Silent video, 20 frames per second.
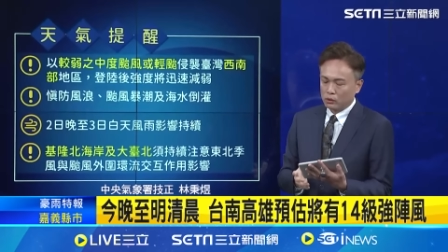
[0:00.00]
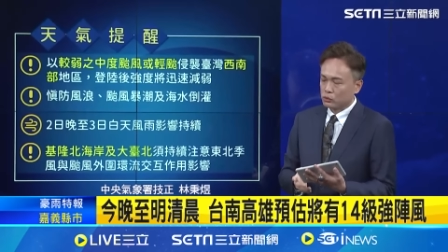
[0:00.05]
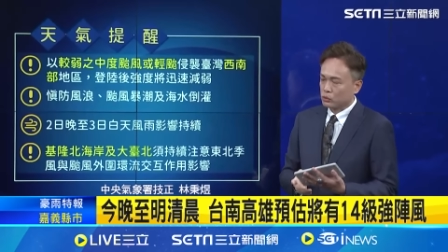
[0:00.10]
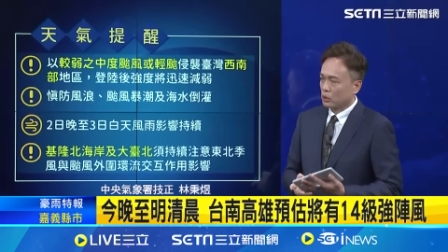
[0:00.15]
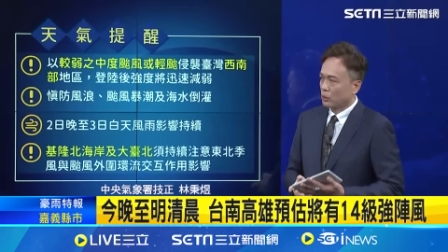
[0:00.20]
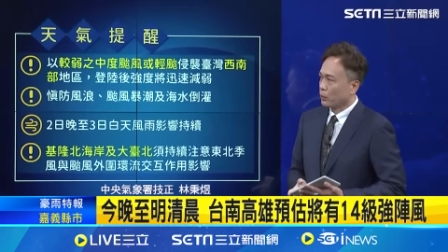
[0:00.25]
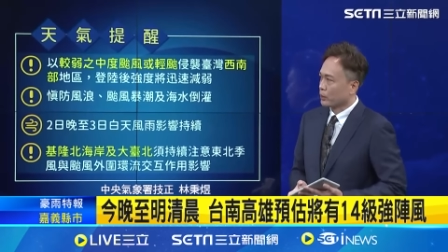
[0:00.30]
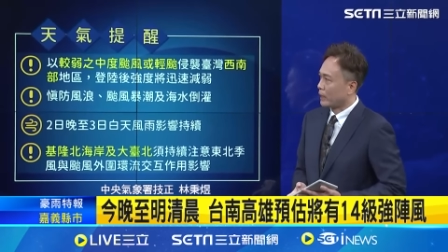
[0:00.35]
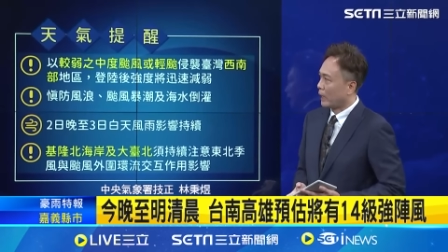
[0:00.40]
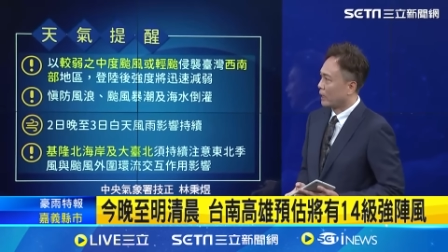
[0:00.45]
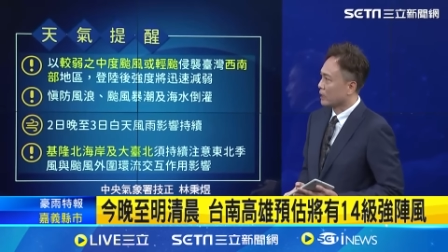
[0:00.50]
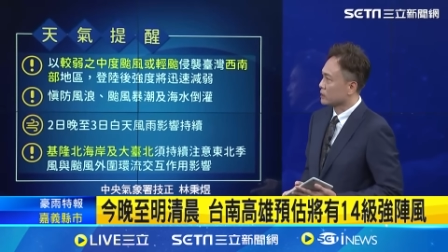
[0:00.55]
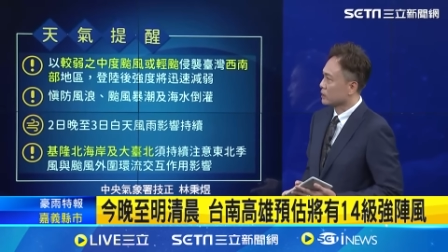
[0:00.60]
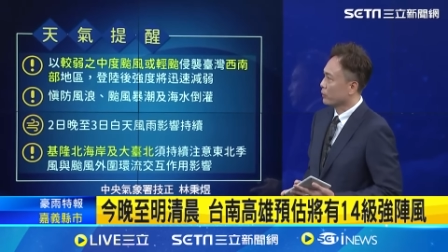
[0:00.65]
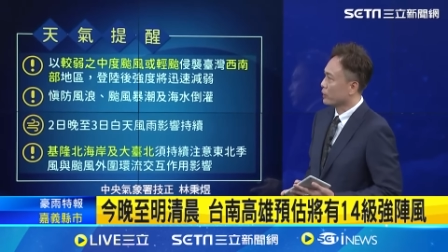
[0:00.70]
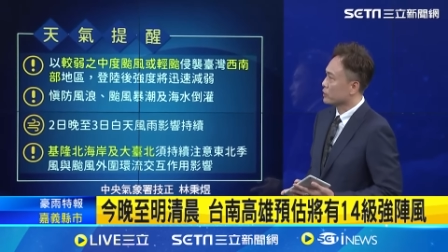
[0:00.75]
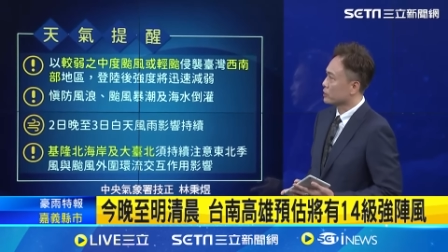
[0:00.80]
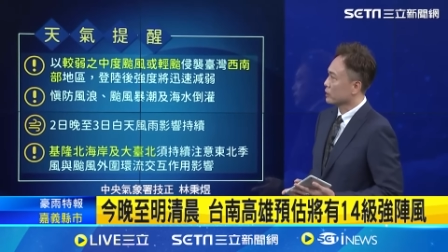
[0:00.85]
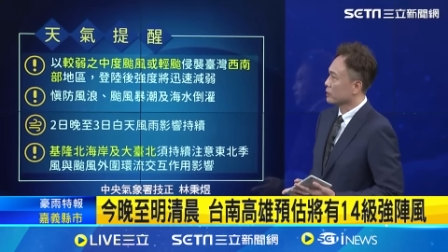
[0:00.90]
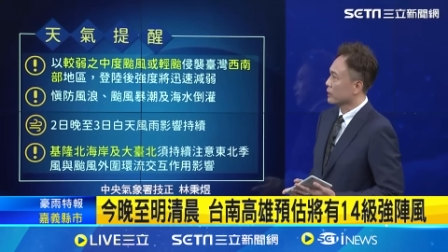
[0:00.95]
就为大家稍
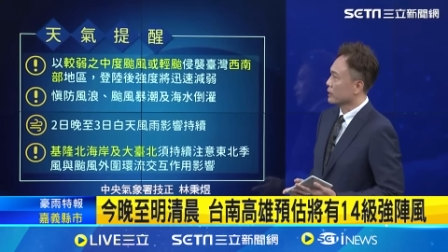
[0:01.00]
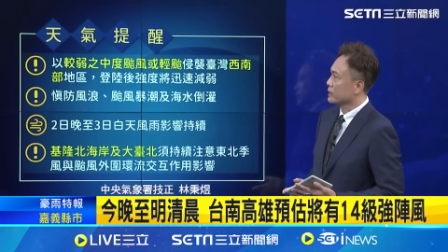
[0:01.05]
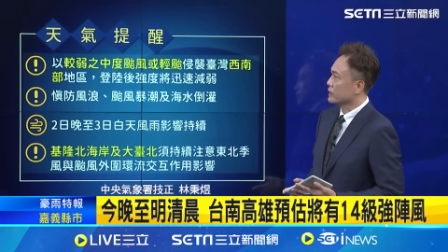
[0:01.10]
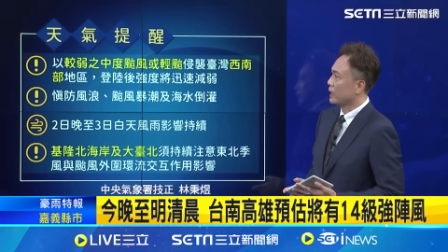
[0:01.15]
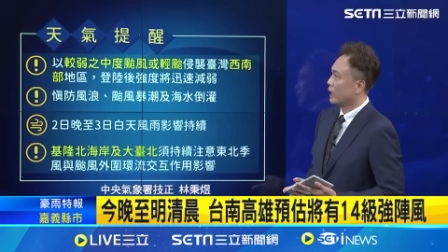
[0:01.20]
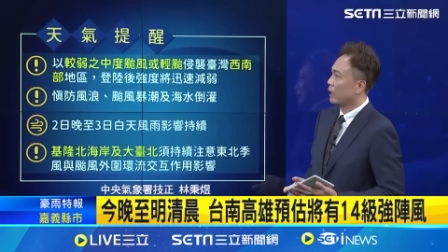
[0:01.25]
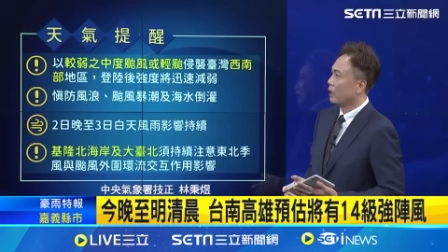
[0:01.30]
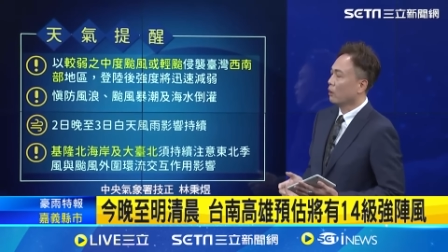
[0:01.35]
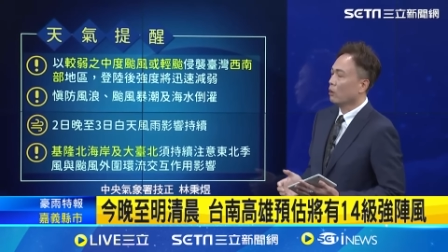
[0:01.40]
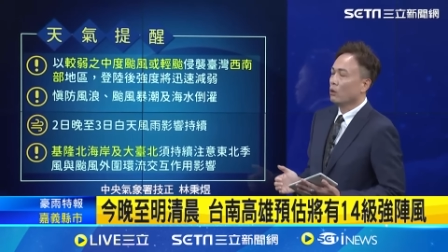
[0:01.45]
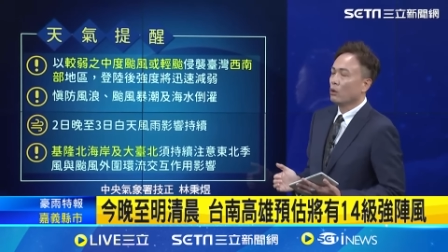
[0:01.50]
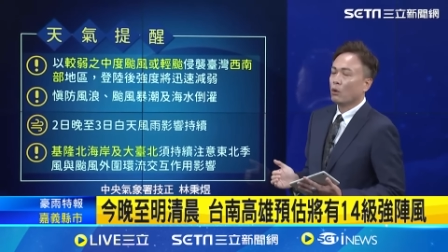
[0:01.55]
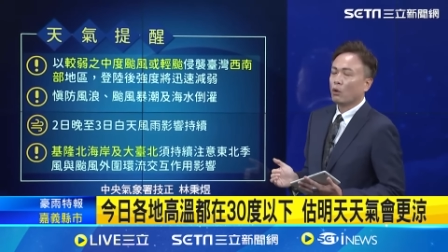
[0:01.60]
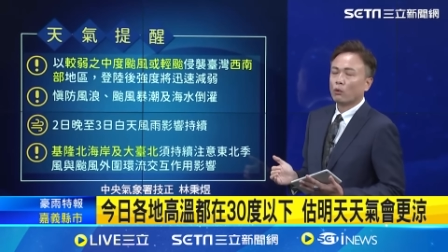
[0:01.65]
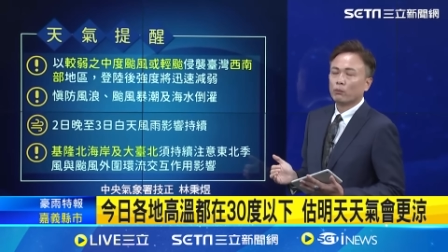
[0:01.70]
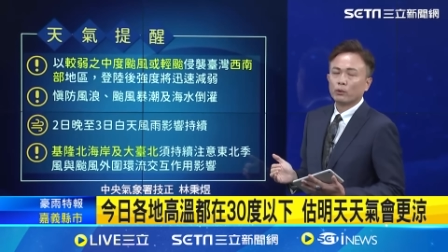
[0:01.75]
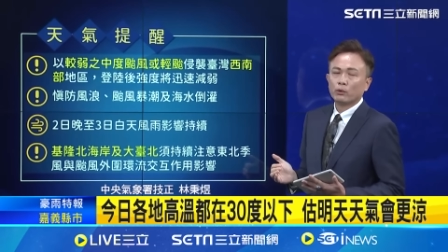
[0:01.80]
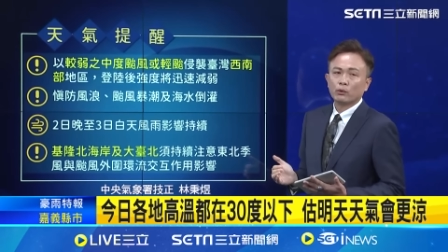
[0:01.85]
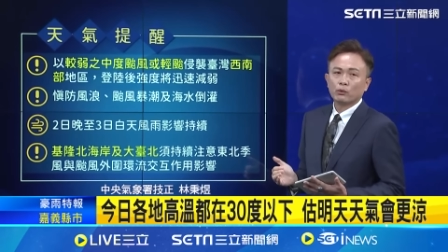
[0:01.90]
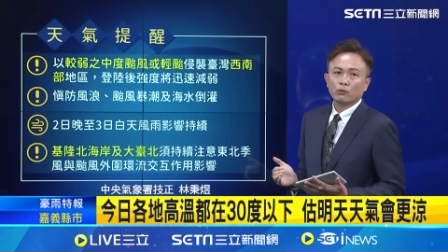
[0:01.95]
微整理一下，
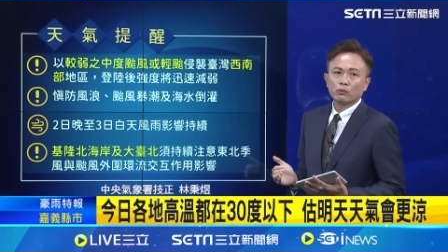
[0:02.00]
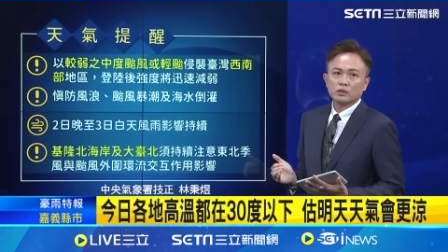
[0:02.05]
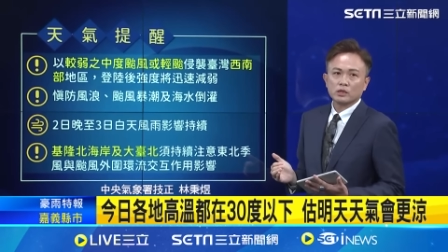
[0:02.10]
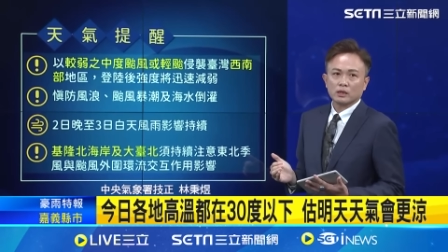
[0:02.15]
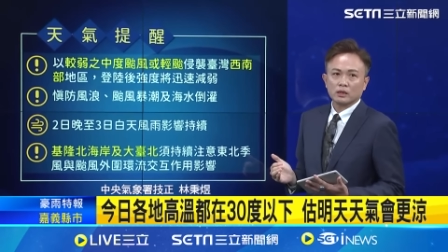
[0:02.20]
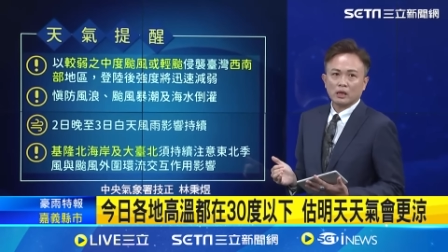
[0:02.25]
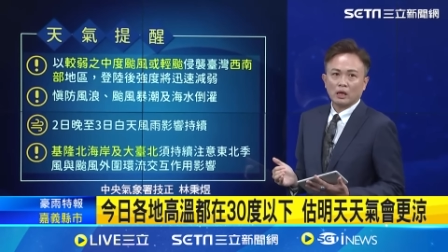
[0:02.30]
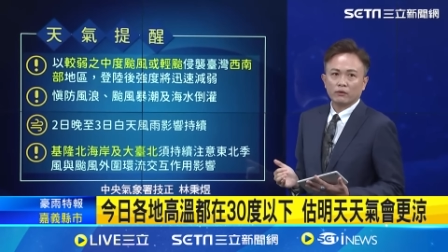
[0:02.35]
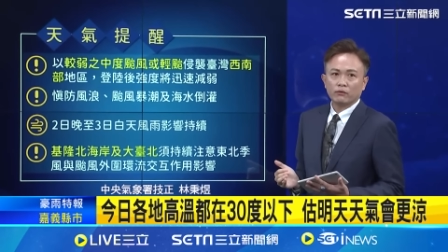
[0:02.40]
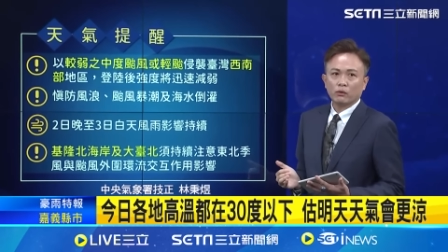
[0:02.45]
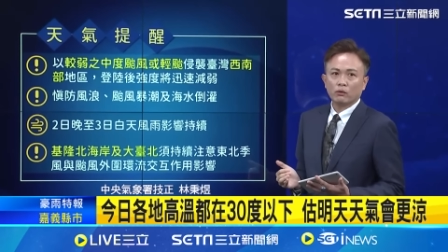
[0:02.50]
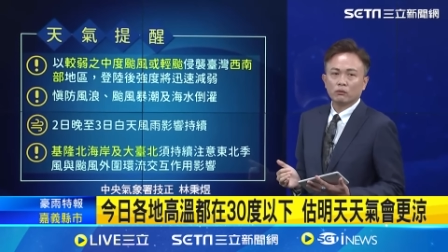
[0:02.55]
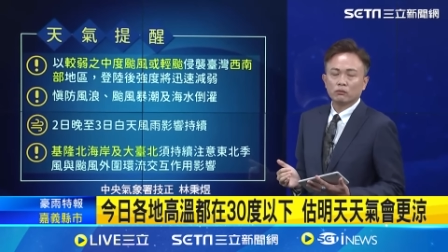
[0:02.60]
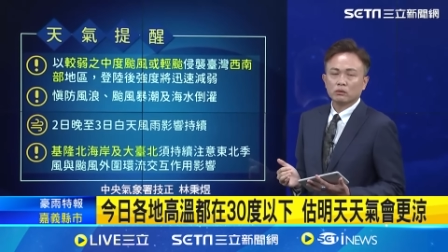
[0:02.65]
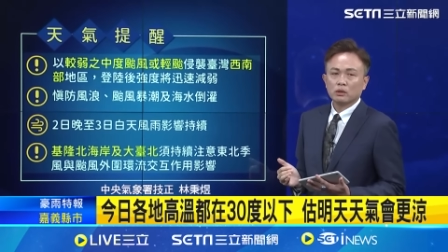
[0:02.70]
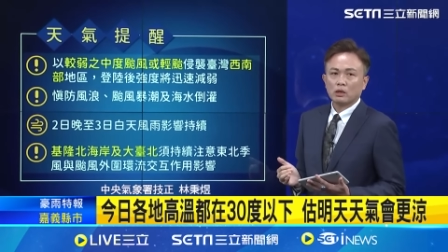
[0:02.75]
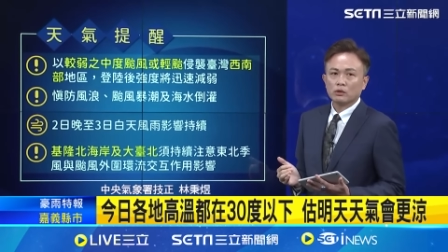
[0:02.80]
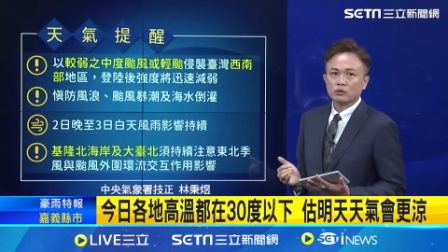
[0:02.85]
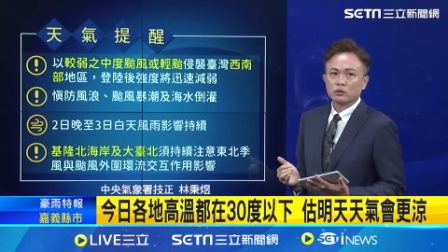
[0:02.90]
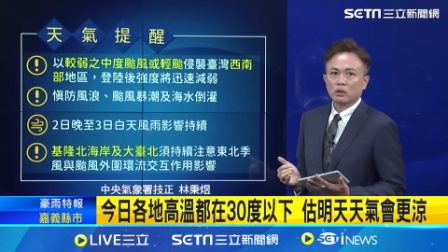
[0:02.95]
我们预估这个台风
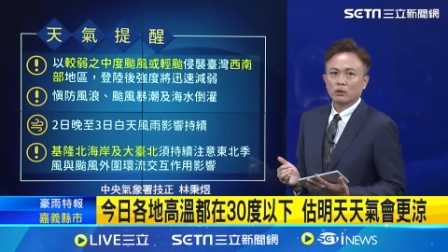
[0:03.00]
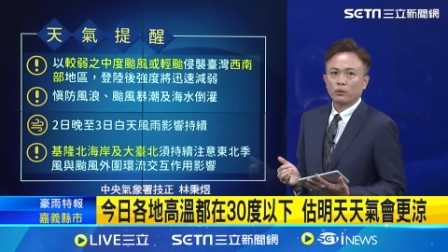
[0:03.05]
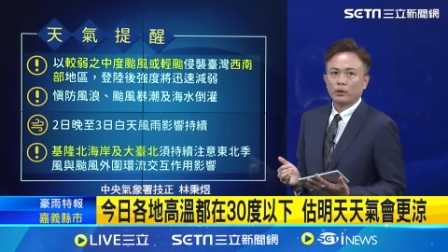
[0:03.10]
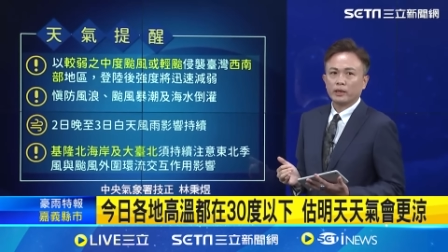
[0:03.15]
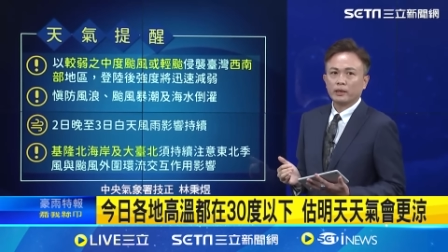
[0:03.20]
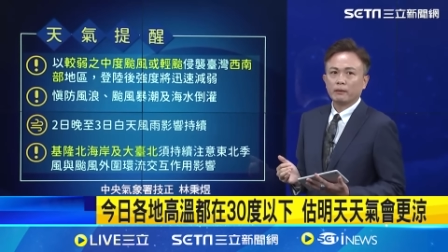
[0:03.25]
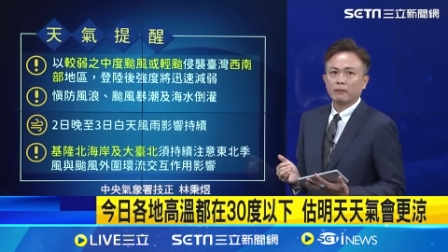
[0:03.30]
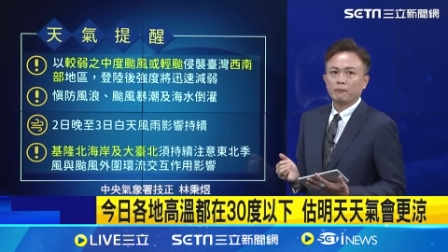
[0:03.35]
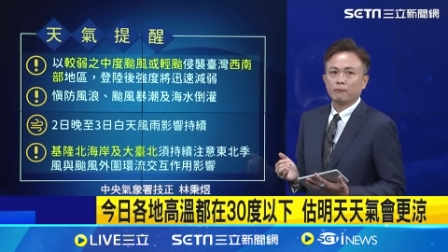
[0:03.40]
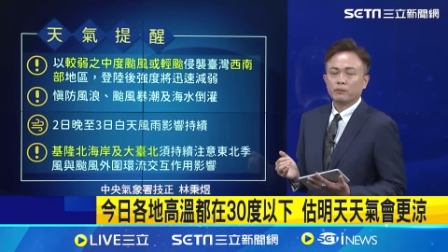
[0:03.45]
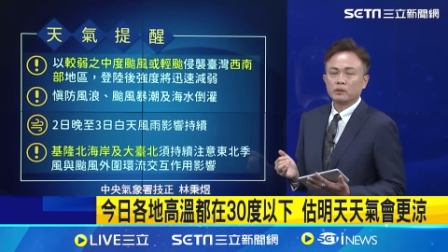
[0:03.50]
到时候会以